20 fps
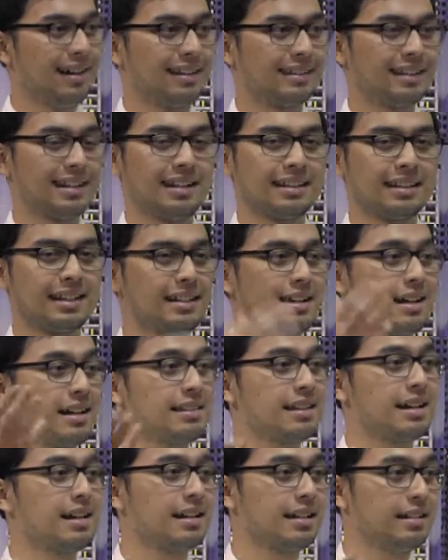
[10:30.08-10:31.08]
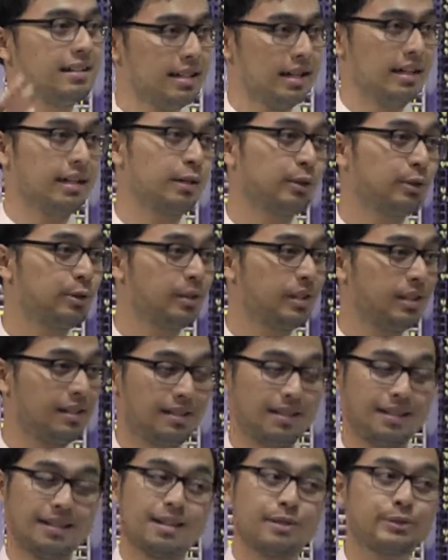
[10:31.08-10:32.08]
Nah, ternyata gitu dia ya? salah, dia yang nah. rugi.
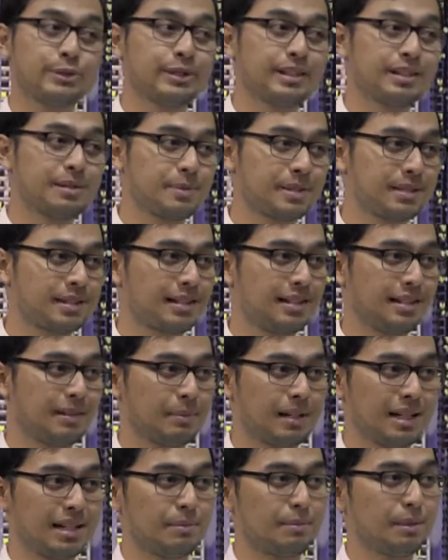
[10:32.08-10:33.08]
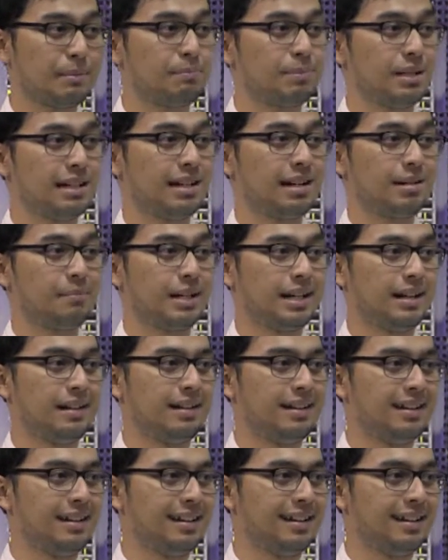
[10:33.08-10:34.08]
Saya nggak rugi sama sekali. Maka lebih pilih yang
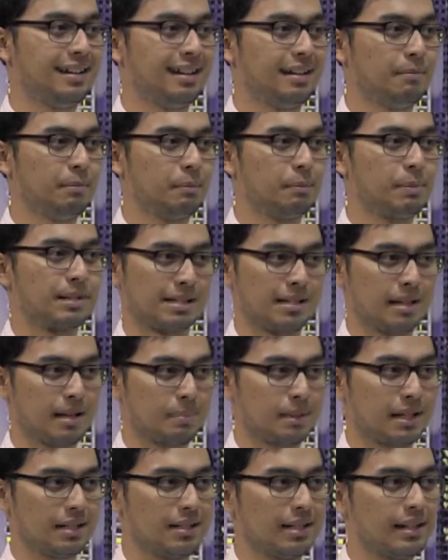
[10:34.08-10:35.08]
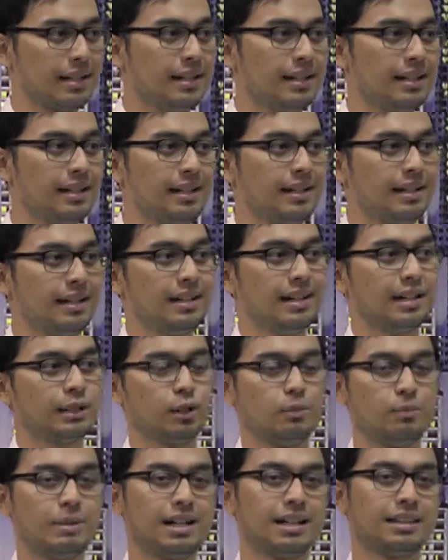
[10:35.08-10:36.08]
mana? Lebih mempersiapkan pilih, diri mempersiapkan
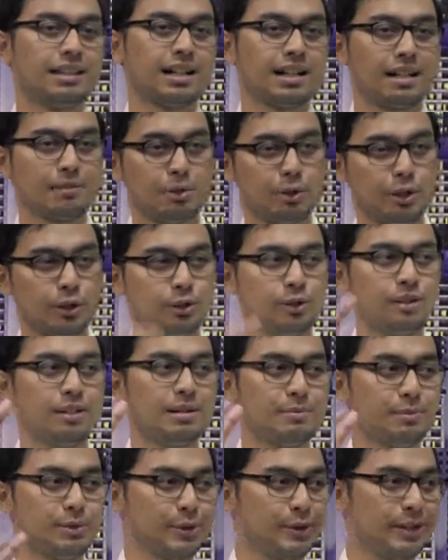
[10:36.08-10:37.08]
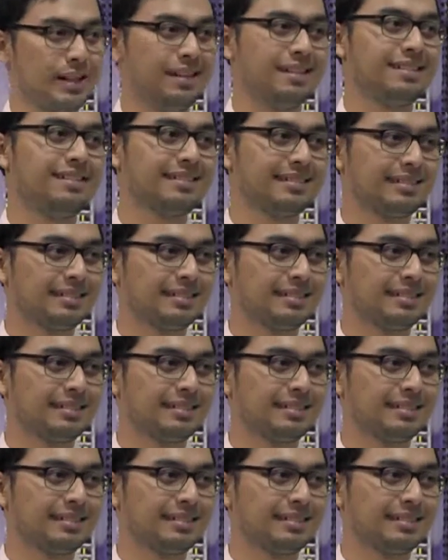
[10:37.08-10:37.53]
atau diri. mengatakan bahwa itu tidak mungkin